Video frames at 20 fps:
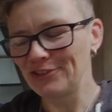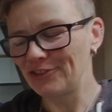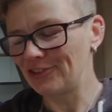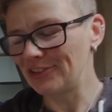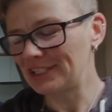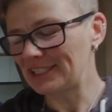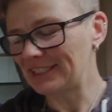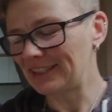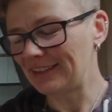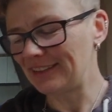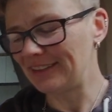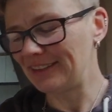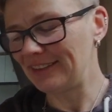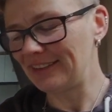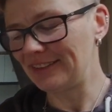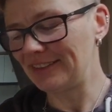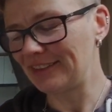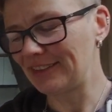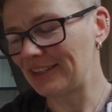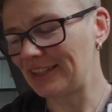und dann
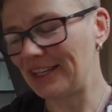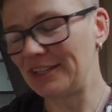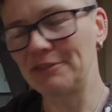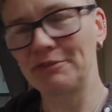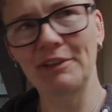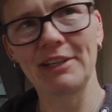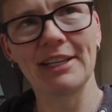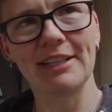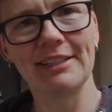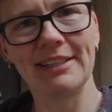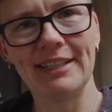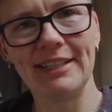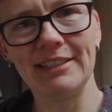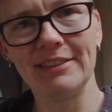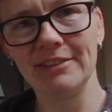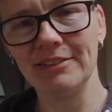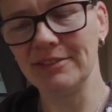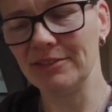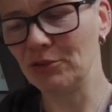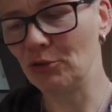in kleine
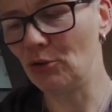Frikadellen